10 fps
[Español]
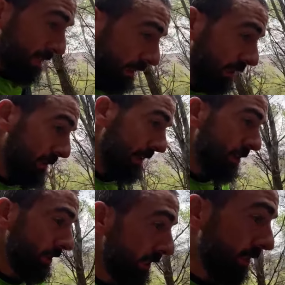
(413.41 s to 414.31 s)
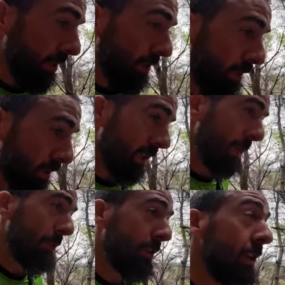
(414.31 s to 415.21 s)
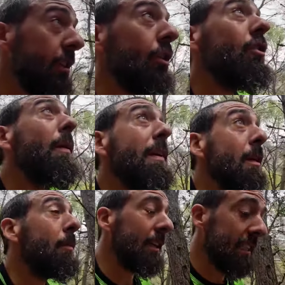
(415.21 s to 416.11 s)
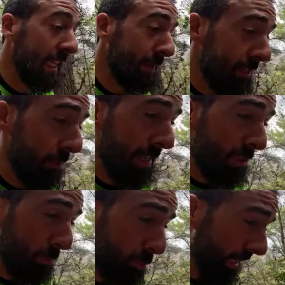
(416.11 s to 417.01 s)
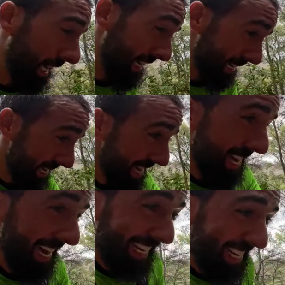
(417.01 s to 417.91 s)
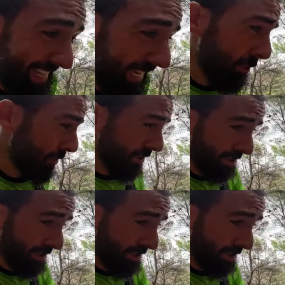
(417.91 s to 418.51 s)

cuando vino Indio, que por cierto hoy no ha venido porque estaba lloviendo a, cántaros,